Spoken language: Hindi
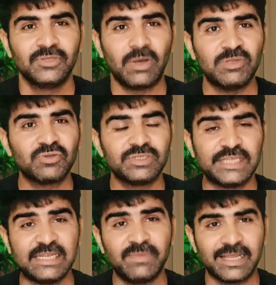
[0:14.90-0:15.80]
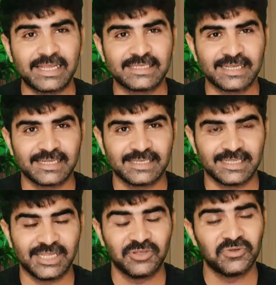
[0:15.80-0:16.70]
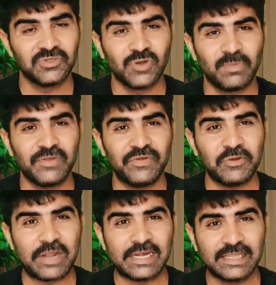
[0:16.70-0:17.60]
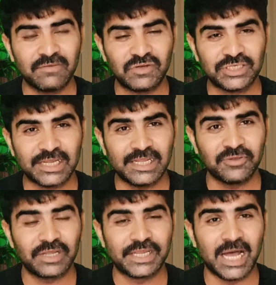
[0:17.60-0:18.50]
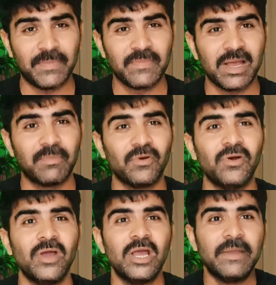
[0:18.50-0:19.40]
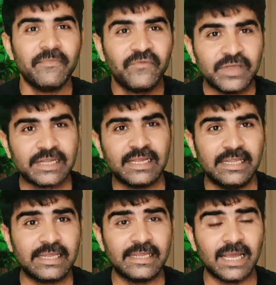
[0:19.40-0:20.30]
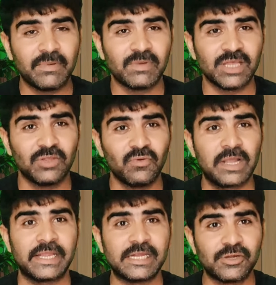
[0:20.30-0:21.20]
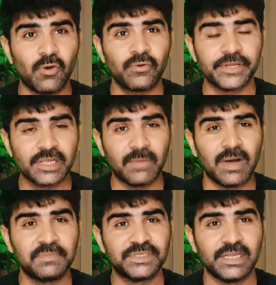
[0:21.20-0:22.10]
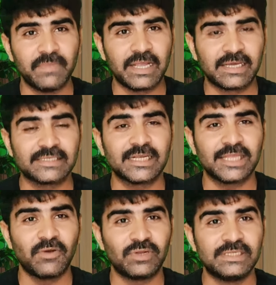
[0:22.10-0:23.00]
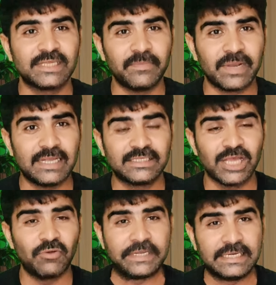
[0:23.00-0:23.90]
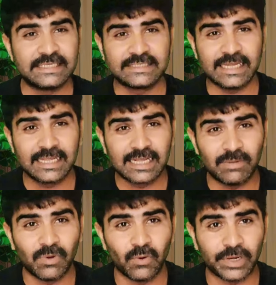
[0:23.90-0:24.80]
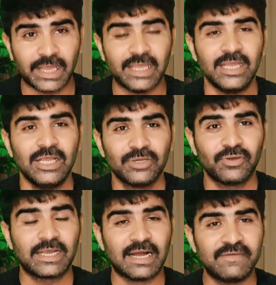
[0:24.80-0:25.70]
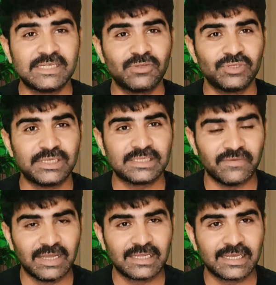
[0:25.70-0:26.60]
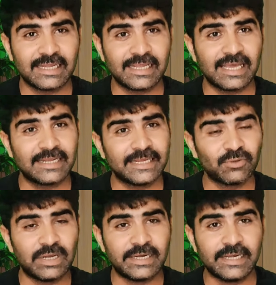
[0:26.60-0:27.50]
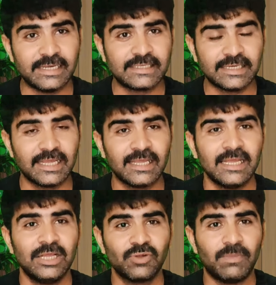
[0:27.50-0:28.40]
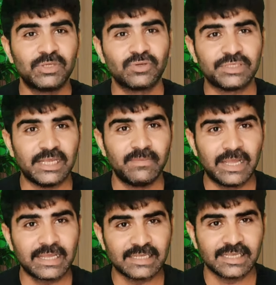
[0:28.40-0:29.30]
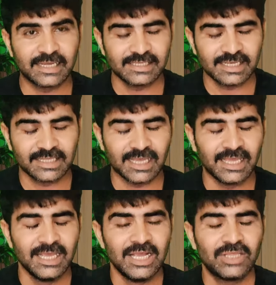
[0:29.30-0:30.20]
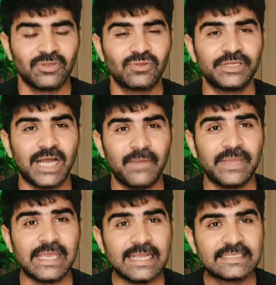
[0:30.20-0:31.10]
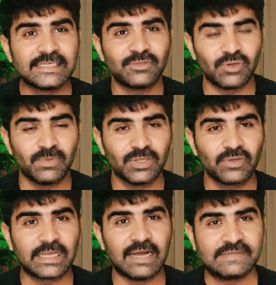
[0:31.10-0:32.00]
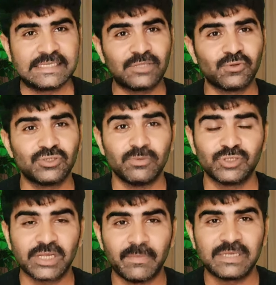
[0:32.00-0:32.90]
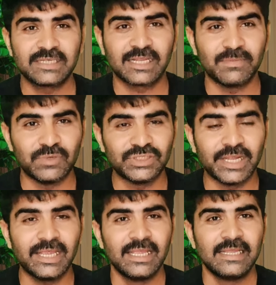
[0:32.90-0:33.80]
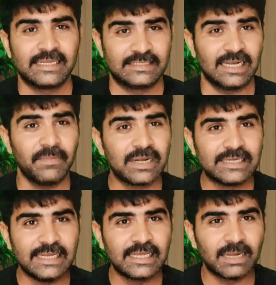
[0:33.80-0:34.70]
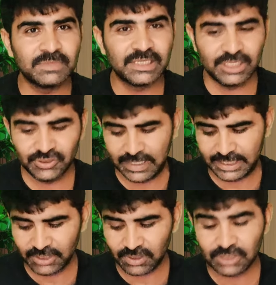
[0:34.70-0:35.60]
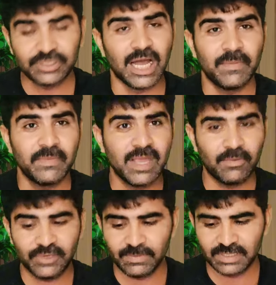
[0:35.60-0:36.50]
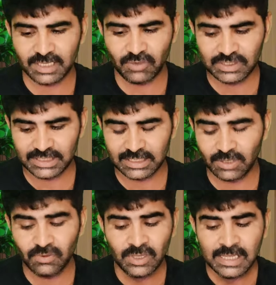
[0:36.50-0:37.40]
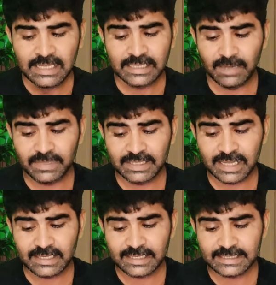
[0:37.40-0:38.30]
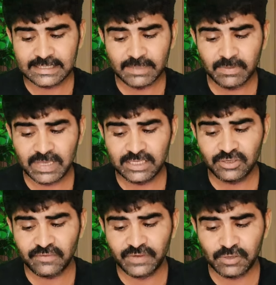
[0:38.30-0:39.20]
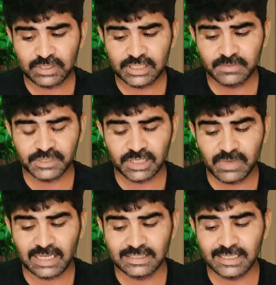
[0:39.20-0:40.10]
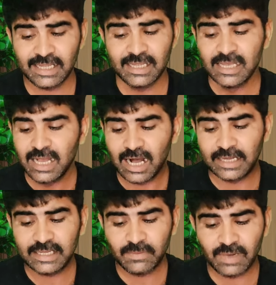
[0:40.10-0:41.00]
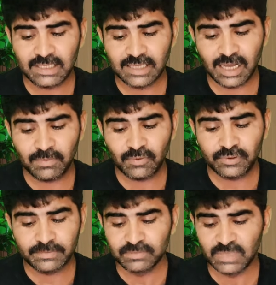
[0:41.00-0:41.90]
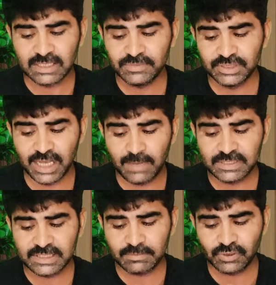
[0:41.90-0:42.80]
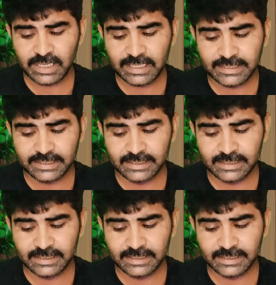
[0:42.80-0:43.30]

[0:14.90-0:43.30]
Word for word: तो हम इसको सेल बाय कैसे कर सकते हैं तो दोस्तों आप ये वीडियो को एंड तक वॉच करना है क्योंकि यहाँ पर मैं आपको फिर क्लियर ही यहाँ पे बता दूंगा कि ये डॉग इन कब आप सेल बाय कर सकते हैं और इसकी प्राइस क्या होगी लिस्टिंग कब हो रहा है क्योंकि काफ़ी सारे दोस्त ये सवाल करें कि यार ये तो ऑलरेडी लिस्टेड है तो हम इसको सेल बाय कैसे कर सकते हैं तो दोस्तों यहाँ पे एक चीज़ और बताओ कि काफ़ी सारे दोस्त जो मुझे कमेंट्स करके पूछ रहे हैं कि सर आपका टेलीग्राम चैनल ज्वाइन नहीं हो रहा तो यहाँ पर मैं आपको ये बताता हुआ चलता हूँ कि आपने क्या करना है किसी भी मेरे जो है वीडियो के डिस्क्रिप्शन में आ जाना है आने के बाद आपको मतलब यहाँ पे सिर्फ जो है